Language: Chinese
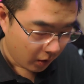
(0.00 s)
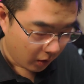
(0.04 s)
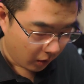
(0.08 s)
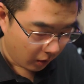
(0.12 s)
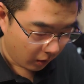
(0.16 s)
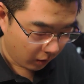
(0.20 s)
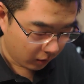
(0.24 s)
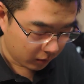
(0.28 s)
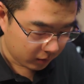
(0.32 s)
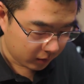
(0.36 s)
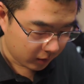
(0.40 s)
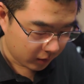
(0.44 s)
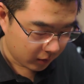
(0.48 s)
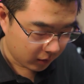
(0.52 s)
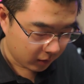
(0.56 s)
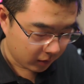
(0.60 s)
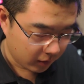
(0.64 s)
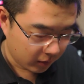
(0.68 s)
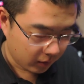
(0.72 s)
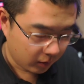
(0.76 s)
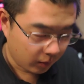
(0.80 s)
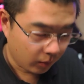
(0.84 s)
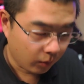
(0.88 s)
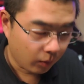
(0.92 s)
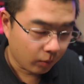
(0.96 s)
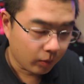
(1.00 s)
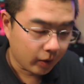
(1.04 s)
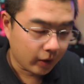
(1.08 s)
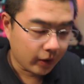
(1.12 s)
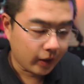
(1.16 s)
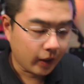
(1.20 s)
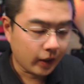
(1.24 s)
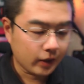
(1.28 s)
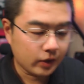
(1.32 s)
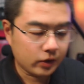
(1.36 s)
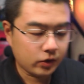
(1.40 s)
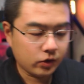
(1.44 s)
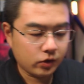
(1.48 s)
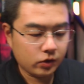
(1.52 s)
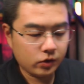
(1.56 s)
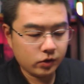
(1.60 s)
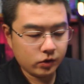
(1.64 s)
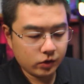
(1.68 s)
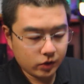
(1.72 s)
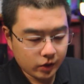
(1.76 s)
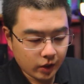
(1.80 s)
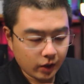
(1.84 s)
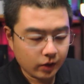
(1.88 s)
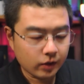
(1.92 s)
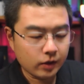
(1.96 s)
好，在这里呢，我们给大家
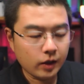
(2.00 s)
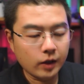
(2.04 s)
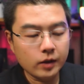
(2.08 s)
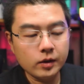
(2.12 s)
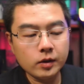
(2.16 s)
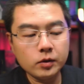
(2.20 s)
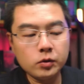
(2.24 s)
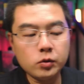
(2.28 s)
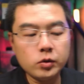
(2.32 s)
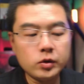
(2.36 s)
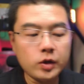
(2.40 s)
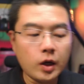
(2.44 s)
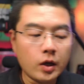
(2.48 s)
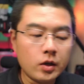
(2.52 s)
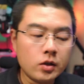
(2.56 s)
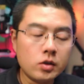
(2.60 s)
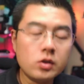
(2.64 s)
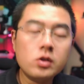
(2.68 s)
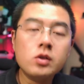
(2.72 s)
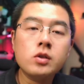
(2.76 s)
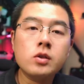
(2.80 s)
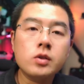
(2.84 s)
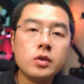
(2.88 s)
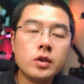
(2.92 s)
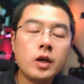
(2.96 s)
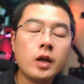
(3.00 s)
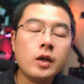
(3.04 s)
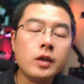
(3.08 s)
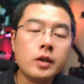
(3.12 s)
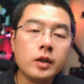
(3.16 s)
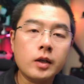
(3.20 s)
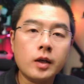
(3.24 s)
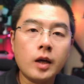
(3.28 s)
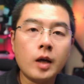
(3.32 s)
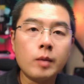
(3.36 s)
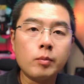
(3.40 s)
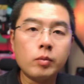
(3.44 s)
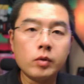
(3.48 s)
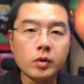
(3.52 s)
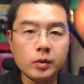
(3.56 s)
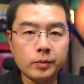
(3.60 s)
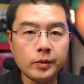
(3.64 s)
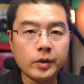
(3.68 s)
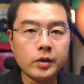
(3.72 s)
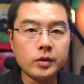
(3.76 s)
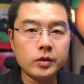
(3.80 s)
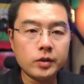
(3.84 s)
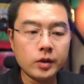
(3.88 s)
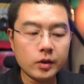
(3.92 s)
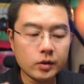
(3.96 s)
简单的去展示一下这个 App 里
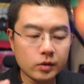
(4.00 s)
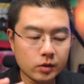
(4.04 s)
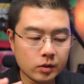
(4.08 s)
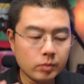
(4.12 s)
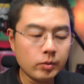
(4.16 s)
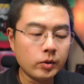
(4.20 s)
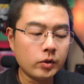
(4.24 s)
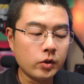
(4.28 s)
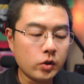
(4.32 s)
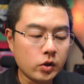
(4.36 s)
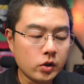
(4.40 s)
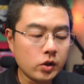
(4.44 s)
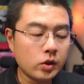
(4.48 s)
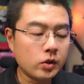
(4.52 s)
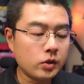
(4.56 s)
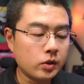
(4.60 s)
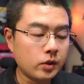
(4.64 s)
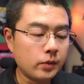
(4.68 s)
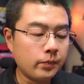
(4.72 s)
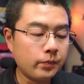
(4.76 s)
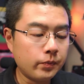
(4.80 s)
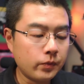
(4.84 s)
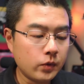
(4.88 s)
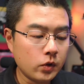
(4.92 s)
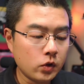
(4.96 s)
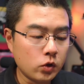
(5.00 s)
面的一些基本的设计。